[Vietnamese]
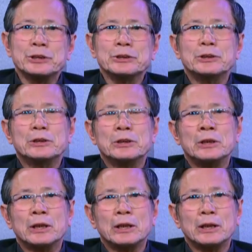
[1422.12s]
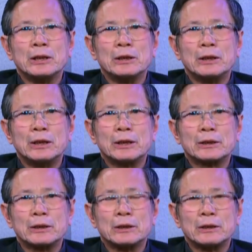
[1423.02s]
cái sự uh,
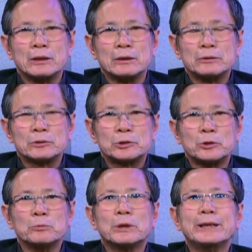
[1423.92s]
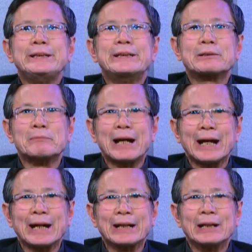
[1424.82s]
uh, sùng kính Đức
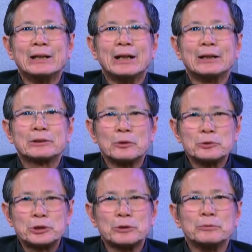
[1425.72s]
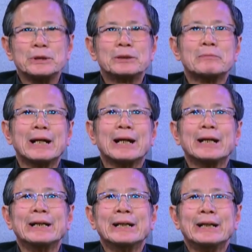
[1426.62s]
Mẹ, à, tôn sùng Đức
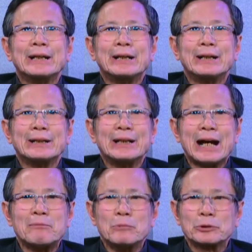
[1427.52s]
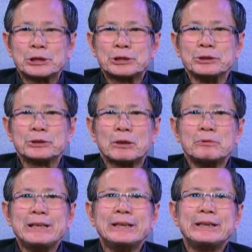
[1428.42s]
Mẹ à, là một cái sự
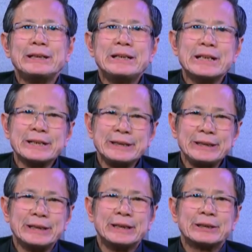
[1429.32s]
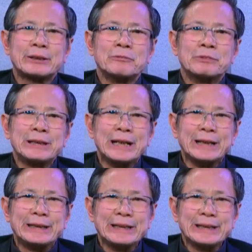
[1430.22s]
cống hiến lớn trong vấn
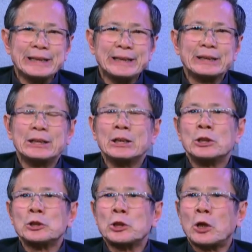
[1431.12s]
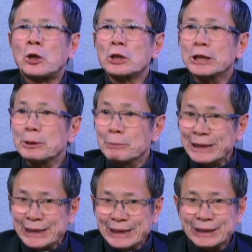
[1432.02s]
đề thiêng liêng cho người
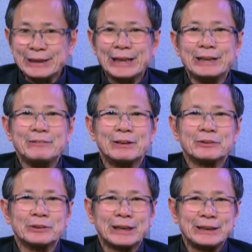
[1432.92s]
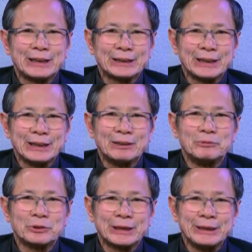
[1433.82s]
Mỹ ở đây và tôi thấy rằng đây là
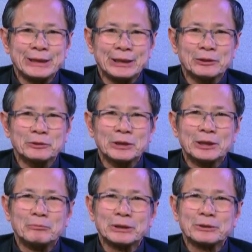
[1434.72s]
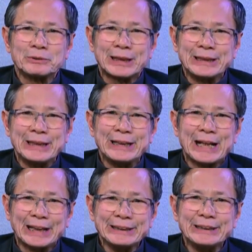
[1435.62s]
một cái điều mà chúng ta nên
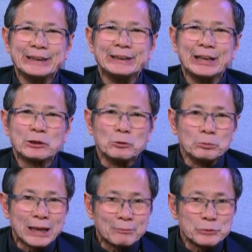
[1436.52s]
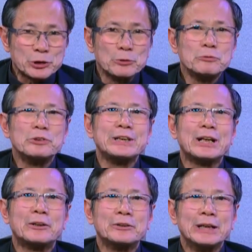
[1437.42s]
hãnh diện để cùng làm chung với
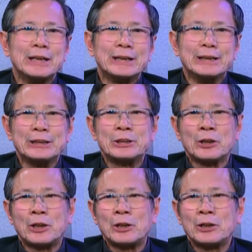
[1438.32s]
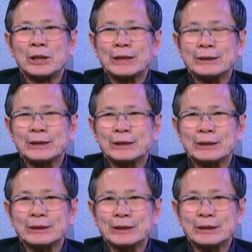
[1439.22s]
nhau để cho
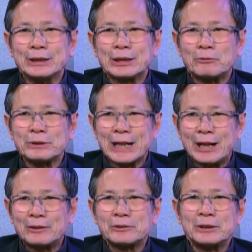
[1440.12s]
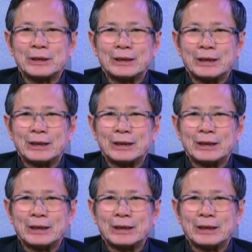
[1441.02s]
những người công giáo